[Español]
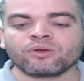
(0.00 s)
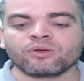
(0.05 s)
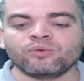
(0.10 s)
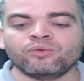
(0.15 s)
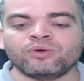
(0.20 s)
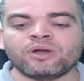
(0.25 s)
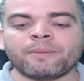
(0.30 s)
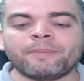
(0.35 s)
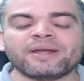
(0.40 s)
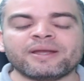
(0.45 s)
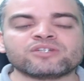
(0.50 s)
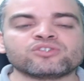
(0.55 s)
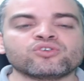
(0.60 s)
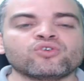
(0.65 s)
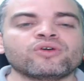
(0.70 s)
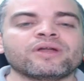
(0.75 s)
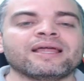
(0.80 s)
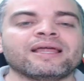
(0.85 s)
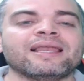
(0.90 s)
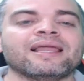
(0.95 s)
una
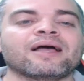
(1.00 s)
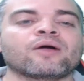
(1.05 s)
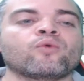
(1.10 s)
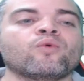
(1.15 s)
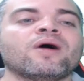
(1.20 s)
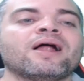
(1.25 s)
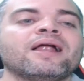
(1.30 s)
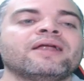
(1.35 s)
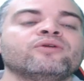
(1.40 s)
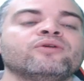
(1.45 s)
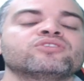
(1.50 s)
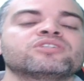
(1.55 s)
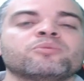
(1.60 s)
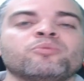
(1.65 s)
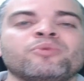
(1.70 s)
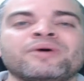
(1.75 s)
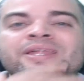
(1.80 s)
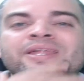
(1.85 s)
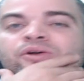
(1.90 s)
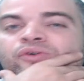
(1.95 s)
persona en la cual no se
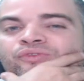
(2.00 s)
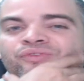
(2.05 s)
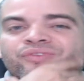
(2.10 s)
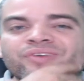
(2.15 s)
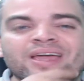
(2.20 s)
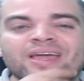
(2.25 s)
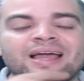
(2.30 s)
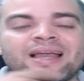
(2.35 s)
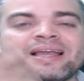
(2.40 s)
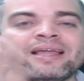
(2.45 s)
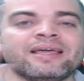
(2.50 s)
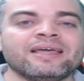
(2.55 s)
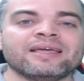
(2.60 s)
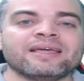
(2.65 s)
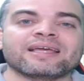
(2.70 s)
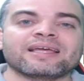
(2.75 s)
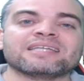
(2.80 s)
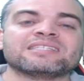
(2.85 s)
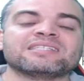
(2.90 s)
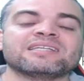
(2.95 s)
puede confiar,
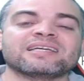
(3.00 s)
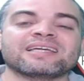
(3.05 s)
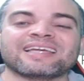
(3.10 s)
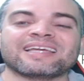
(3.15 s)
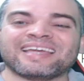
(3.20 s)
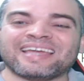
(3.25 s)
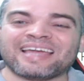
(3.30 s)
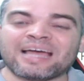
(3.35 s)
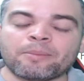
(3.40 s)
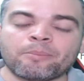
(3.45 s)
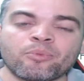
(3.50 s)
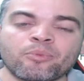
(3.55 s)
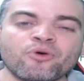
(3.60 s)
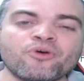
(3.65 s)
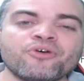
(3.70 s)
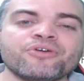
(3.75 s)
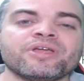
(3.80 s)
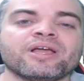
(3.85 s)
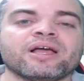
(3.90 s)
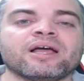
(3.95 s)
que, que
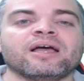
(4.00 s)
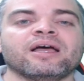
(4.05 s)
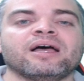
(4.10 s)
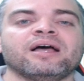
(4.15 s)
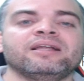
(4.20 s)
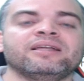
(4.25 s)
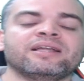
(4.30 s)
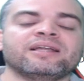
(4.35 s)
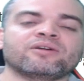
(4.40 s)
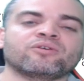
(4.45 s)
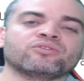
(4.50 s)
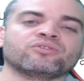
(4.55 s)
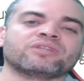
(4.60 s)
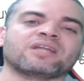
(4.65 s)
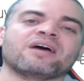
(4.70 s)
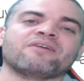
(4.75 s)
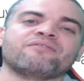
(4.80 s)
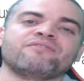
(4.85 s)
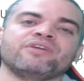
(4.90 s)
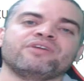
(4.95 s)
apoya al
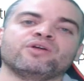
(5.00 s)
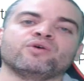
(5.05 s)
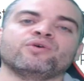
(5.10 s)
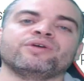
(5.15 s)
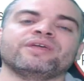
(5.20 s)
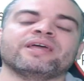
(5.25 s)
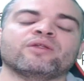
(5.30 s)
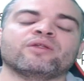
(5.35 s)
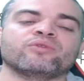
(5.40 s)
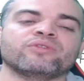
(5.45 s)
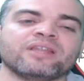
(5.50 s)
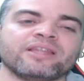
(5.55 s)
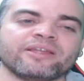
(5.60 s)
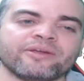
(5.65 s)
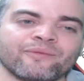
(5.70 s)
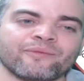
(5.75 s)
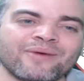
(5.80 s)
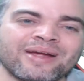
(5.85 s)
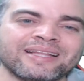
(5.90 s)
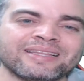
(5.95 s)
narcotráfico y a los
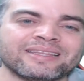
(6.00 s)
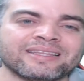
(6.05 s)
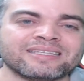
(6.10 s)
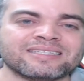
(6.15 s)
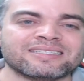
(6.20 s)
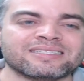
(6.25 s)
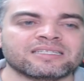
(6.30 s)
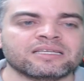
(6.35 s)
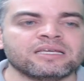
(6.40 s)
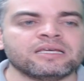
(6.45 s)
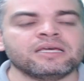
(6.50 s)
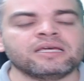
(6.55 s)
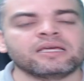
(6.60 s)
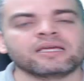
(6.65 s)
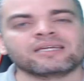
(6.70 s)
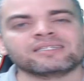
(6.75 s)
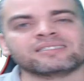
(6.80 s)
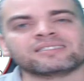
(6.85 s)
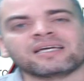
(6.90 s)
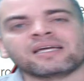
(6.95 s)
delincuentes
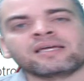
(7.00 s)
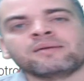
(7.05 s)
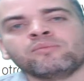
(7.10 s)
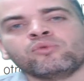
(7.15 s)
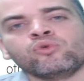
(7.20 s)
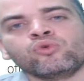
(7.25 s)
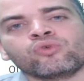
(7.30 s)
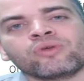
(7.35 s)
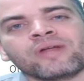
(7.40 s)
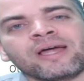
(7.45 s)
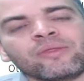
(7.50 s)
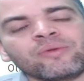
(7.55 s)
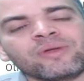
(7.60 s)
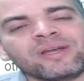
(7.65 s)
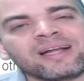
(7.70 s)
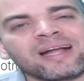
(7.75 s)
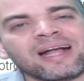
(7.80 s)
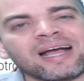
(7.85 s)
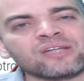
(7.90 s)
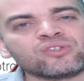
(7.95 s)
que están involucrados
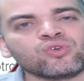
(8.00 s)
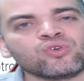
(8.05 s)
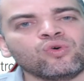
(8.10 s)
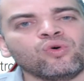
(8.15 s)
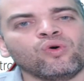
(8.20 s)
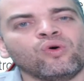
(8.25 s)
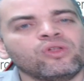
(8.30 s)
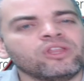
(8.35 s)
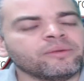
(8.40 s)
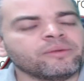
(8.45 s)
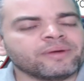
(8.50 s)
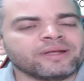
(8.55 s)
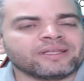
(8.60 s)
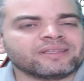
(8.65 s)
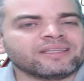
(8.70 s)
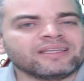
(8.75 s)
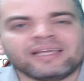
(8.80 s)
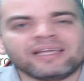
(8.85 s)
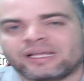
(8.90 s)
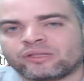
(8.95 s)
en el caso
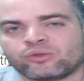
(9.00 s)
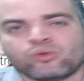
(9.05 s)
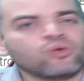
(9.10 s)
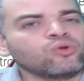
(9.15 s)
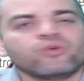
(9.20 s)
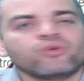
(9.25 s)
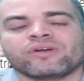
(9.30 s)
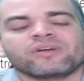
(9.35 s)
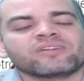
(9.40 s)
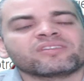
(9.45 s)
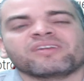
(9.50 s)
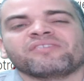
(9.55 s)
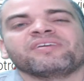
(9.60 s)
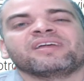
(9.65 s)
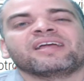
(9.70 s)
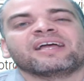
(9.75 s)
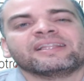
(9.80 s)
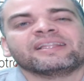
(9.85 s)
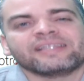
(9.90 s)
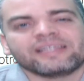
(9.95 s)
Odebrecht y a todos los
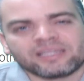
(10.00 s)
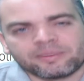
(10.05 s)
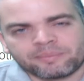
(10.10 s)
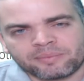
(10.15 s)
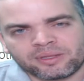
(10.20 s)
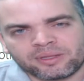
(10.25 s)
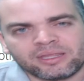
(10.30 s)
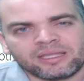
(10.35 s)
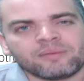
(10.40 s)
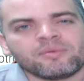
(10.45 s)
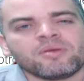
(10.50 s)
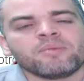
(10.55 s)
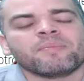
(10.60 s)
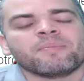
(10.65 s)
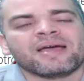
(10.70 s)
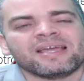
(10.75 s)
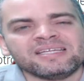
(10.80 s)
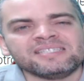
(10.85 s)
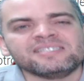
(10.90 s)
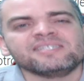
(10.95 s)
narcotraficantes de, mi
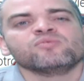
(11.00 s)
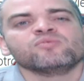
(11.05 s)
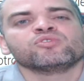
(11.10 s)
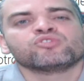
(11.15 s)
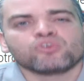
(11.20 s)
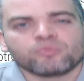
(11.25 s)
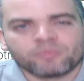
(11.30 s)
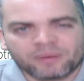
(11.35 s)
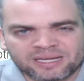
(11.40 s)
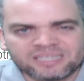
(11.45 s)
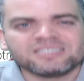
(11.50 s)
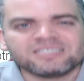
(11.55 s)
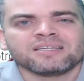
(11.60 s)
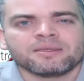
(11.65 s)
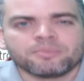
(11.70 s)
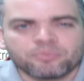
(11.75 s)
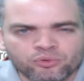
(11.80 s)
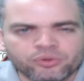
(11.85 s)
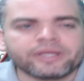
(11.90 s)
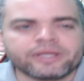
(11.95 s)
país, nuestro país,
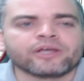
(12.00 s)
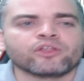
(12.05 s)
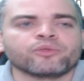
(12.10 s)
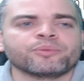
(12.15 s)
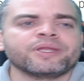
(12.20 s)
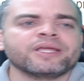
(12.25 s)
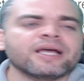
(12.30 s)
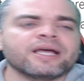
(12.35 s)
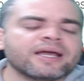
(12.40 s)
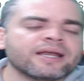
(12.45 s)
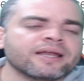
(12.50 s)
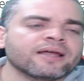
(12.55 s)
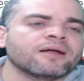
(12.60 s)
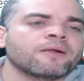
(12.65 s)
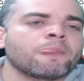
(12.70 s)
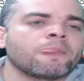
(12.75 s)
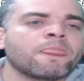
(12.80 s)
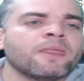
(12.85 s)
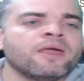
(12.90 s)
República Dominicana.